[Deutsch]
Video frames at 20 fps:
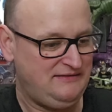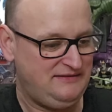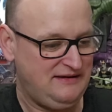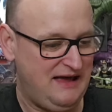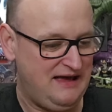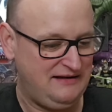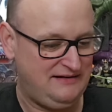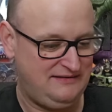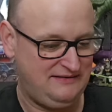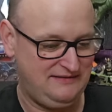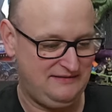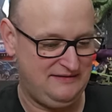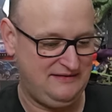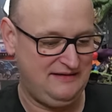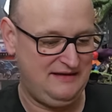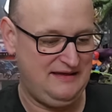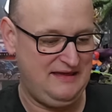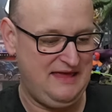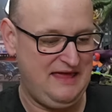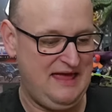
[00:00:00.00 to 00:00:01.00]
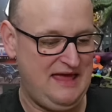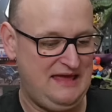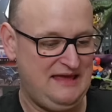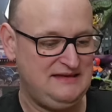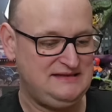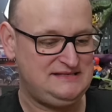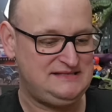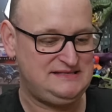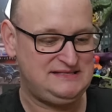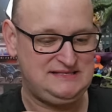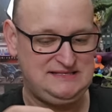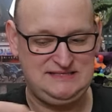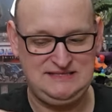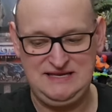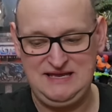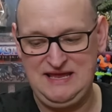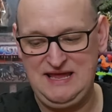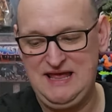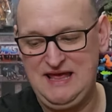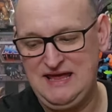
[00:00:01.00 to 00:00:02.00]
gesagt, er
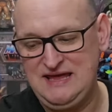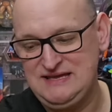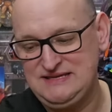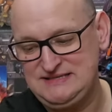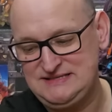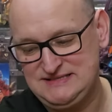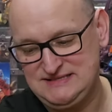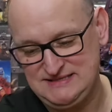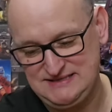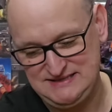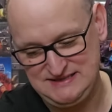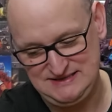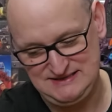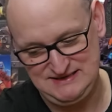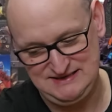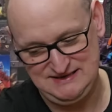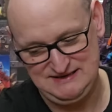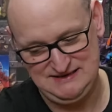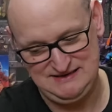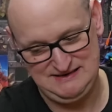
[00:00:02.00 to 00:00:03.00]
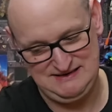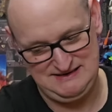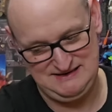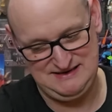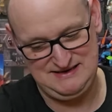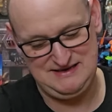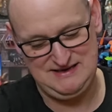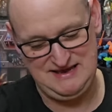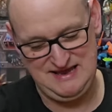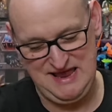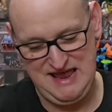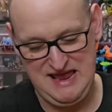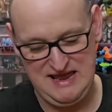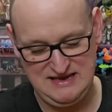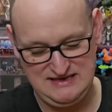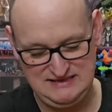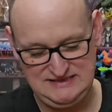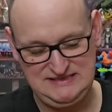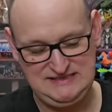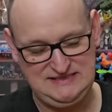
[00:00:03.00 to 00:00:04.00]
ist, er ist, er
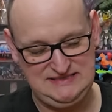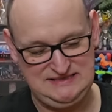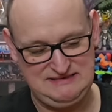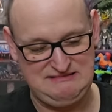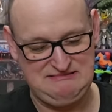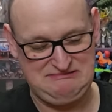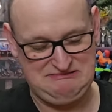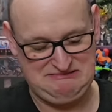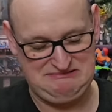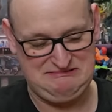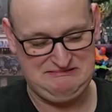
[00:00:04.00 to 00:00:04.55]
ist,